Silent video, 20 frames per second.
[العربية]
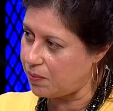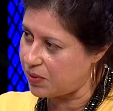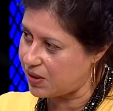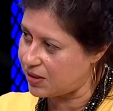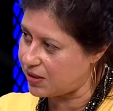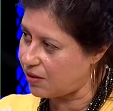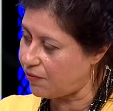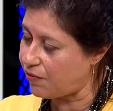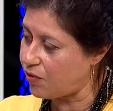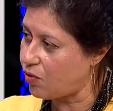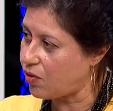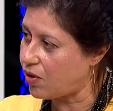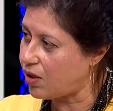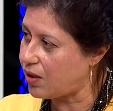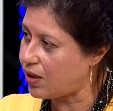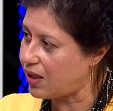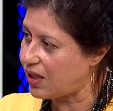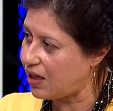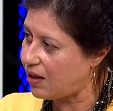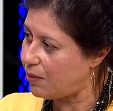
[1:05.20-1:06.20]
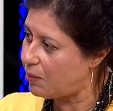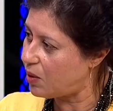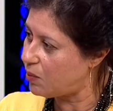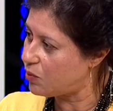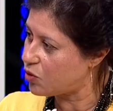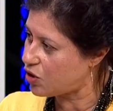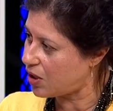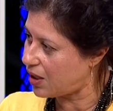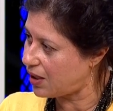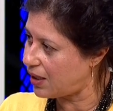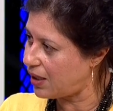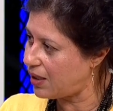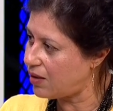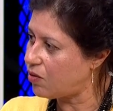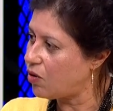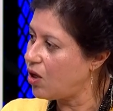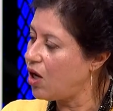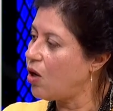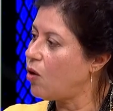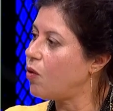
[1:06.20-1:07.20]
بتستفيدوا كقناه من المشاهدات
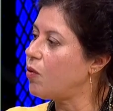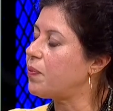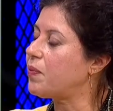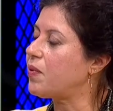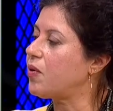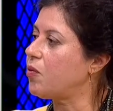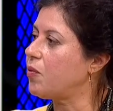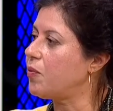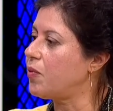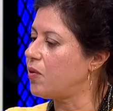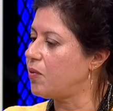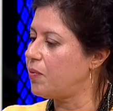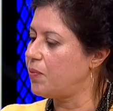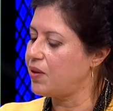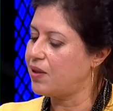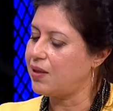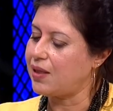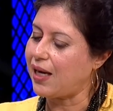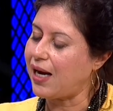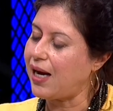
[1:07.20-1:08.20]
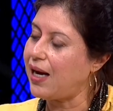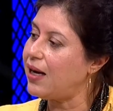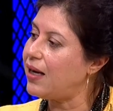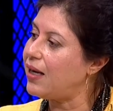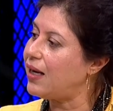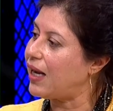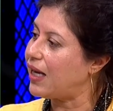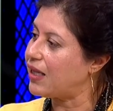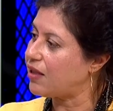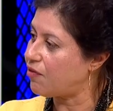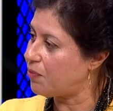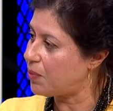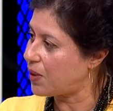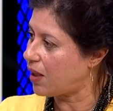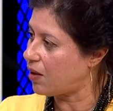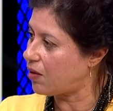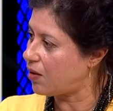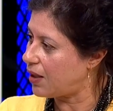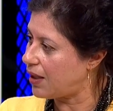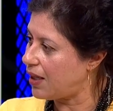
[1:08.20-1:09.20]
وبتحقق الهدف بتاع
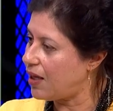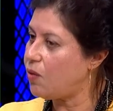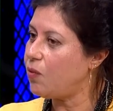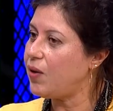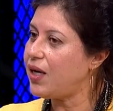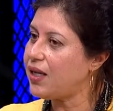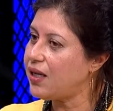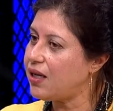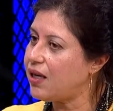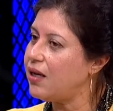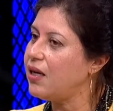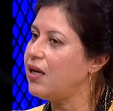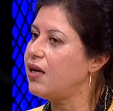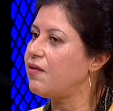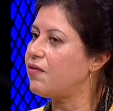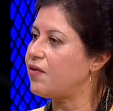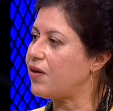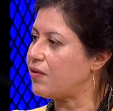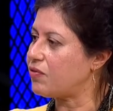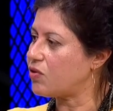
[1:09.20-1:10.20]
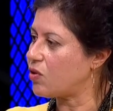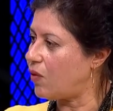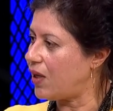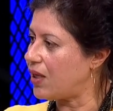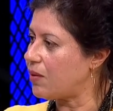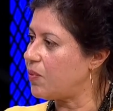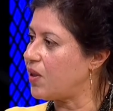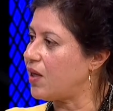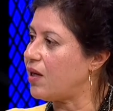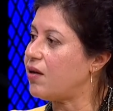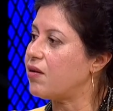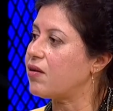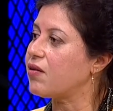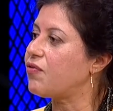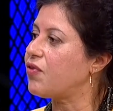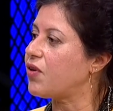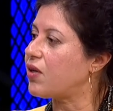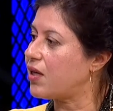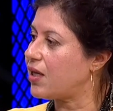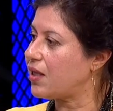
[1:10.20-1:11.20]
القناه واحنا في نفس الوقت بنعرض
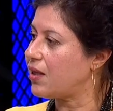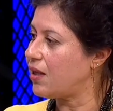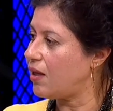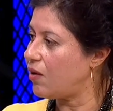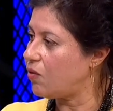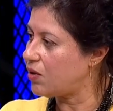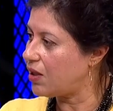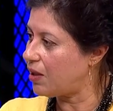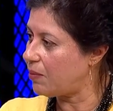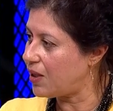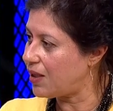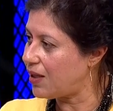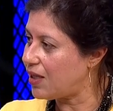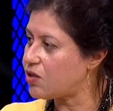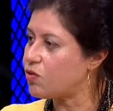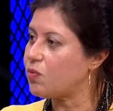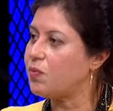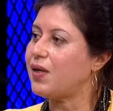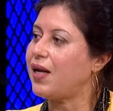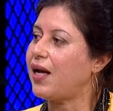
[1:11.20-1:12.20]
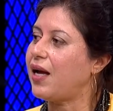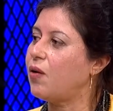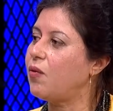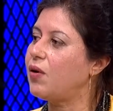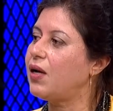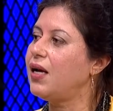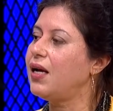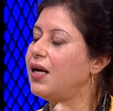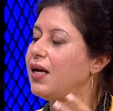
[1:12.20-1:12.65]
فكرتنا قدام الناس وبنحاول